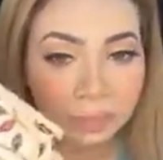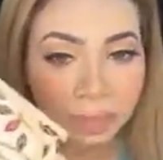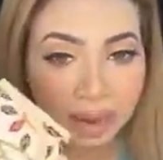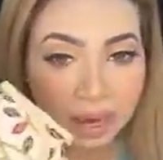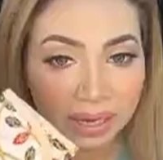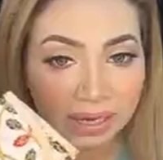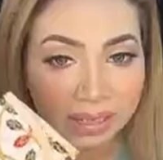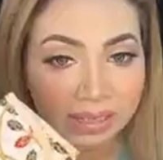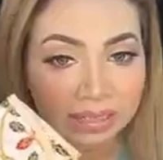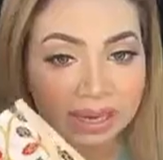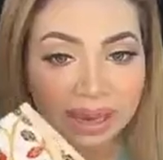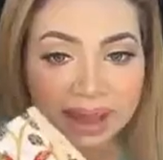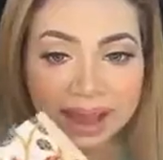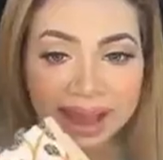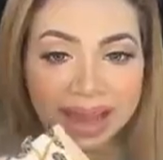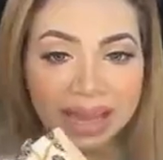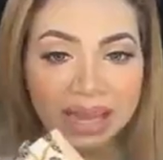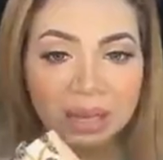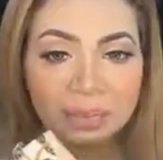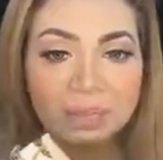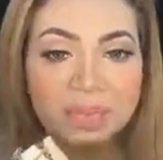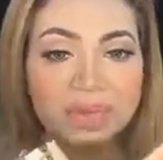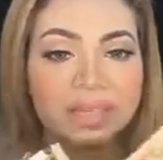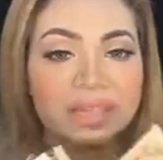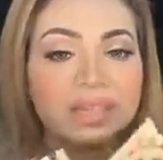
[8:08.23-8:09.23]
ব্যাগটা
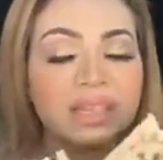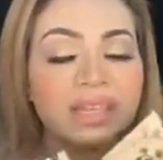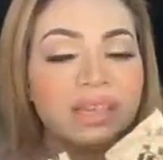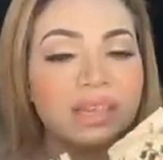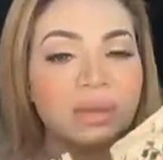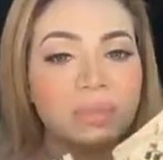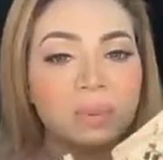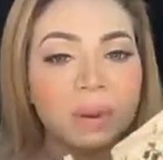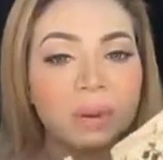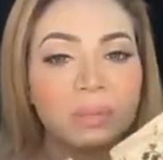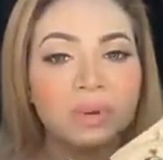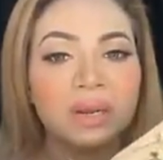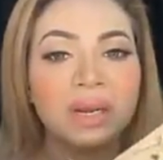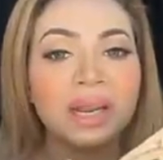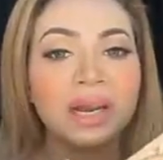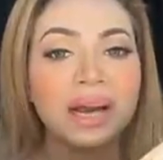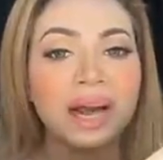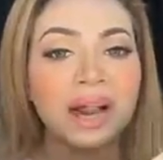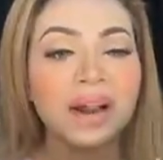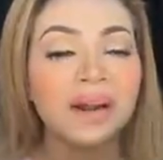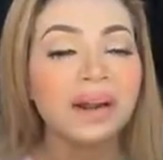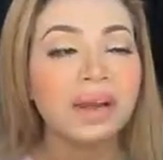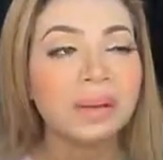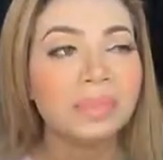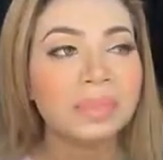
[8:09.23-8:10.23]
এক পিস নিতে পারবেন না
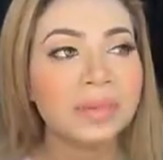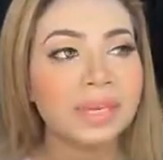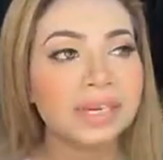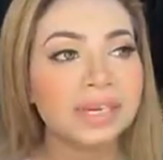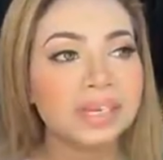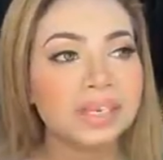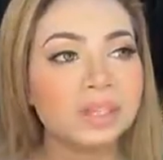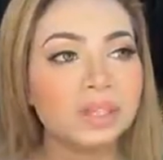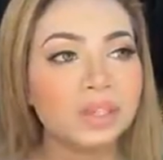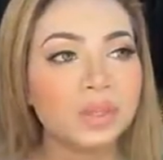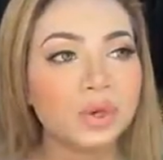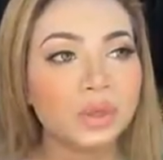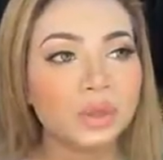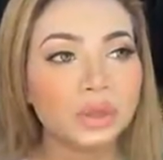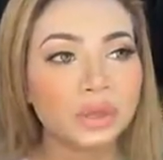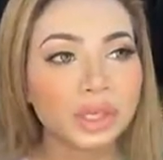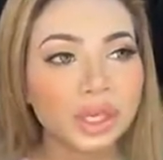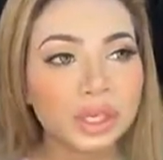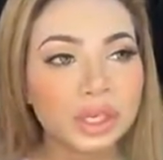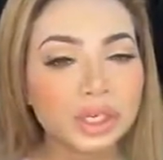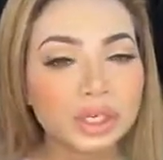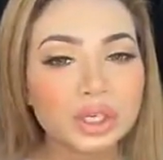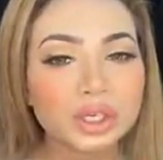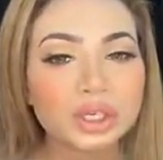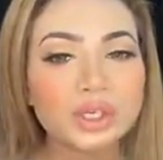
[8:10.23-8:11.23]
কারণ আমি এটা
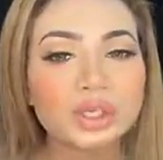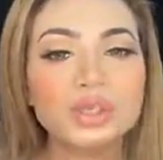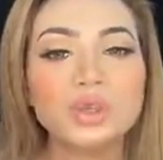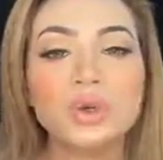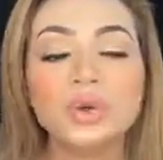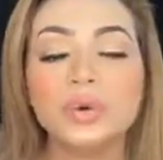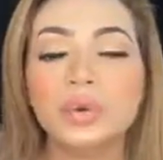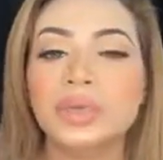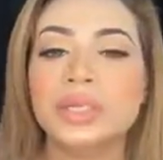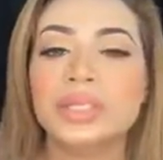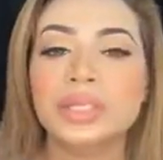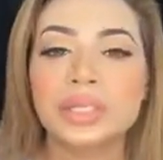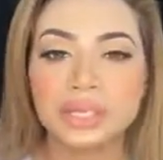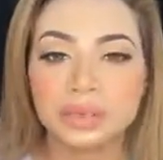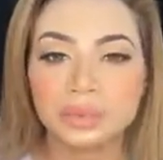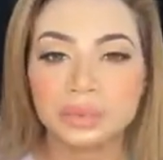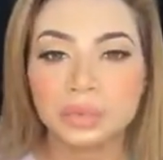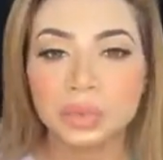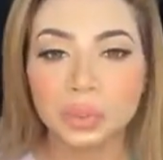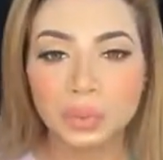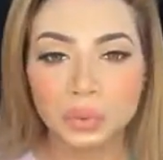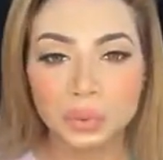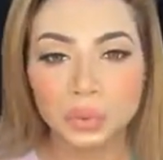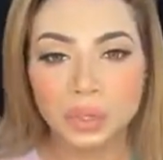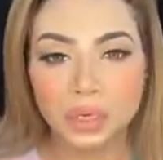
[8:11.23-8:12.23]
যথেষ্ট
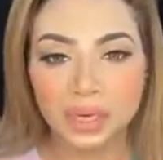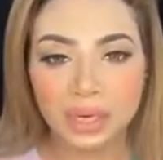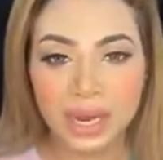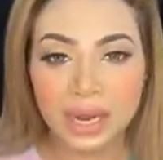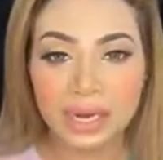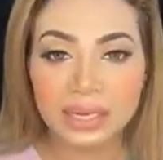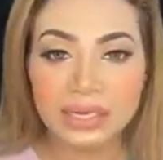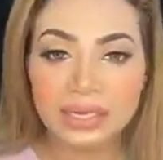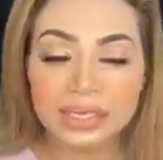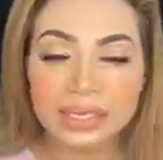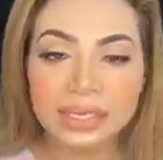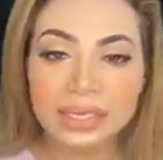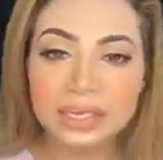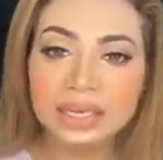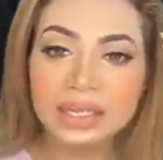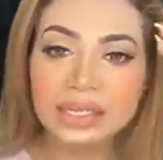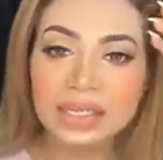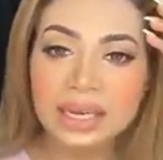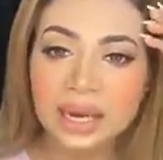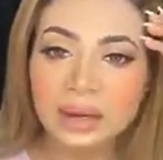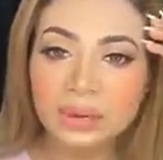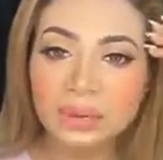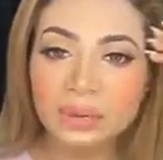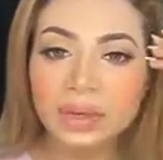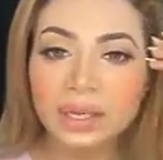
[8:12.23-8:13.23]
রিজনেবল করে রাখছি
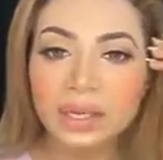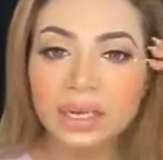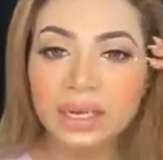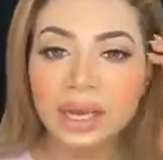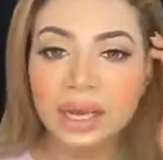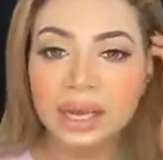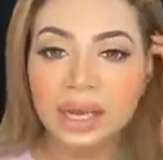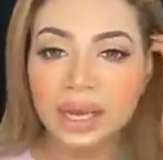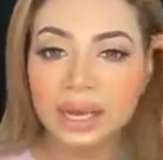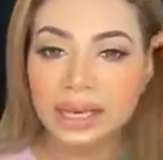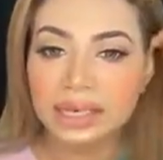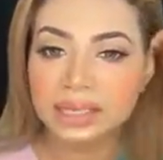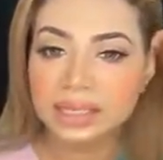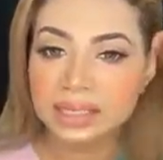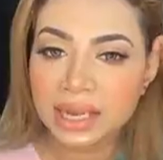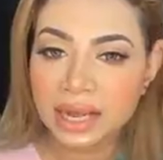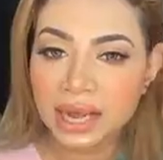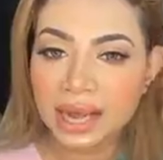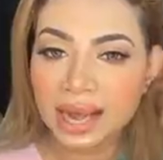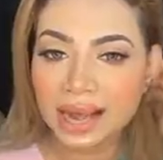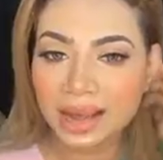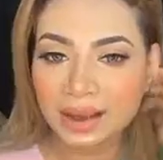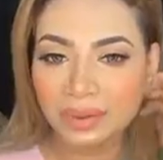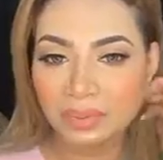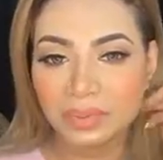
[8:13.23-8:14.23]
যেন কিনা এইটা
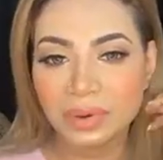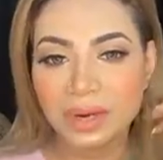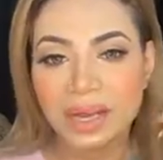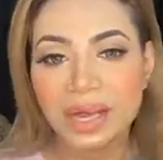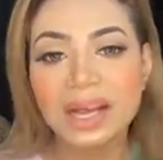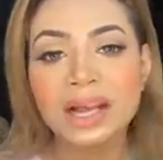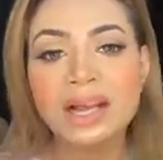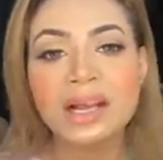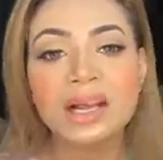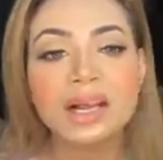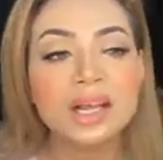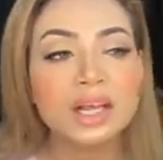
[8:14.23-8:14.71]
আমরা